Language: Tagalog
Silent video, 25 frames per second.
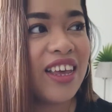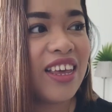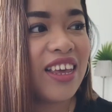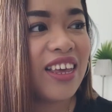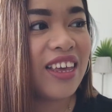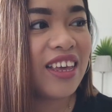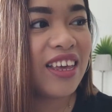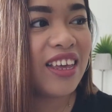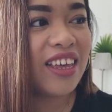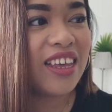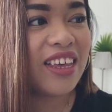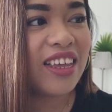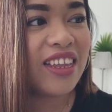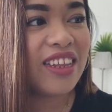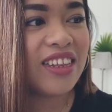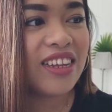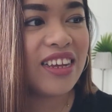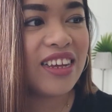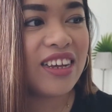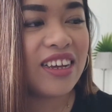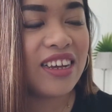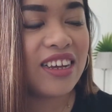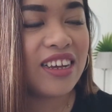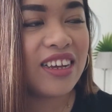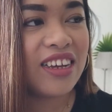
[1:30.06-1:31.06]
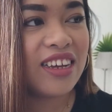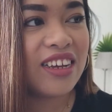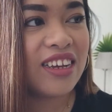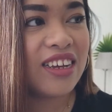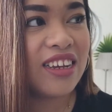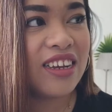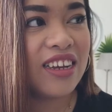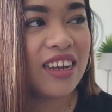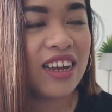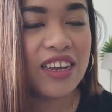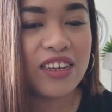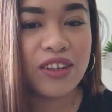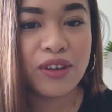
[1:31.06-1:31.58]
And, uh,
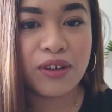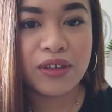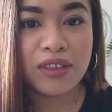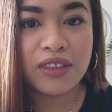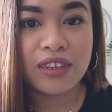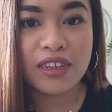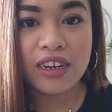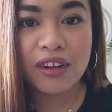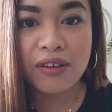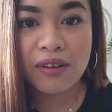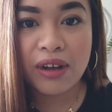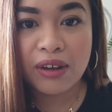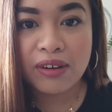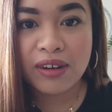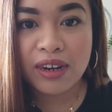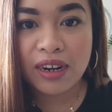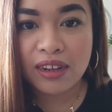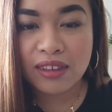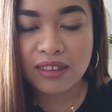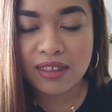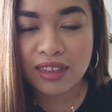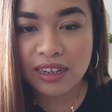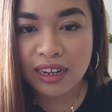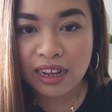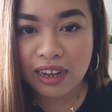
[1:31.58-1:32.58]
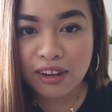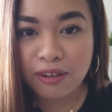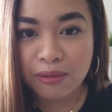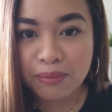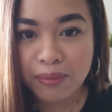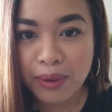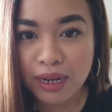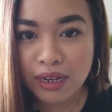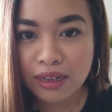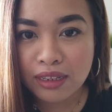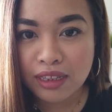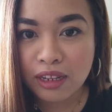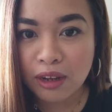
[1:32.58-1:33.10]
ayun, ginawa ko na lang Tagalog
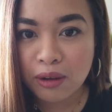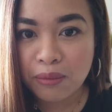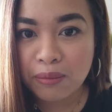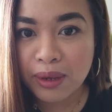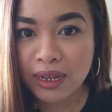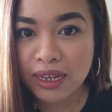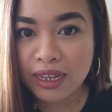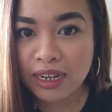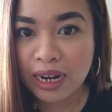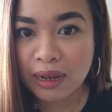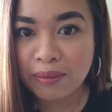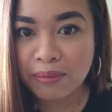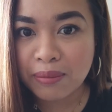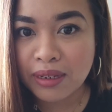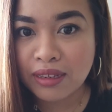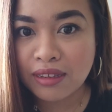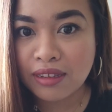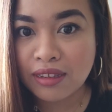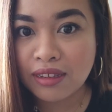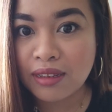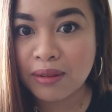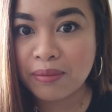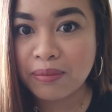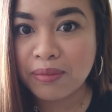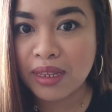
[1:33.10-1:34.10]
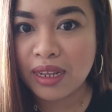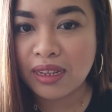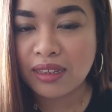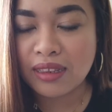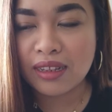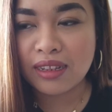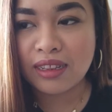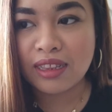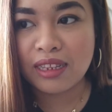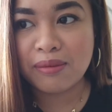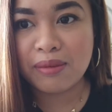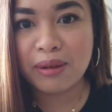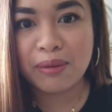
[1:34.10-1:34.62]
para hindi ako pahirapan sa
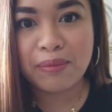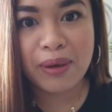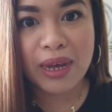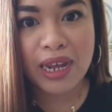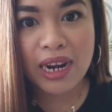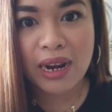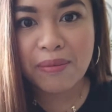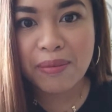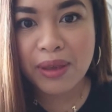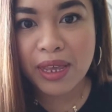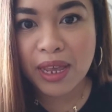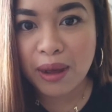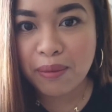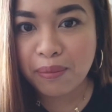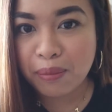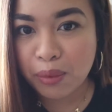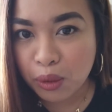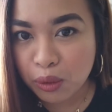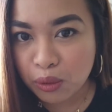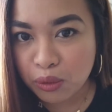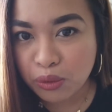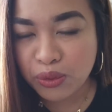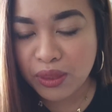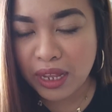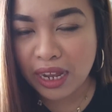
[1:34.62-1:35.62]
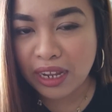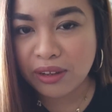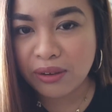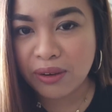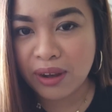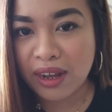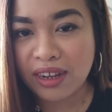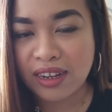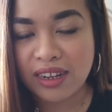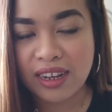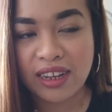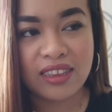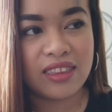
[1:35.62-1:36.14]
subtitle dito. Para may upload tayo
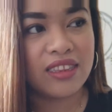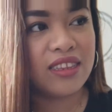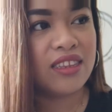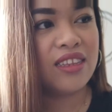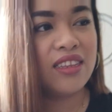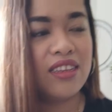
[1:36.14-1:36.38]
kagad.